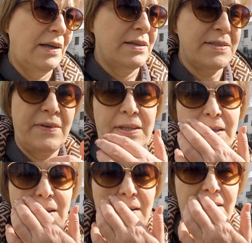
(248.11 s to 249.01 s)

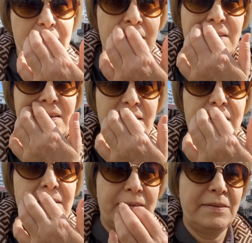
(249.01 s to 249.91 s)
звонили
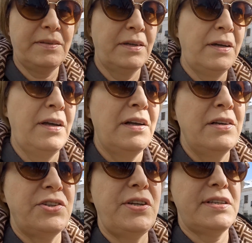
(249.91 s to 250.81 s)
а,
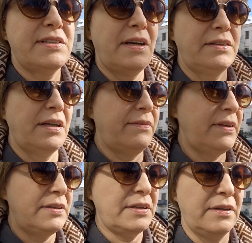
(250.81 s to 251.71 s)
через сайт
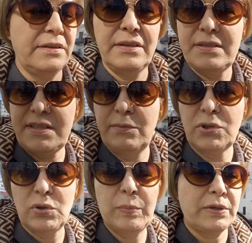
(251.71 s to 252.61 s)
Авито тем,
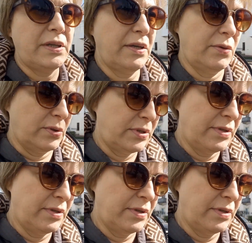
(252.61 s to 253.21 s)
кто продает.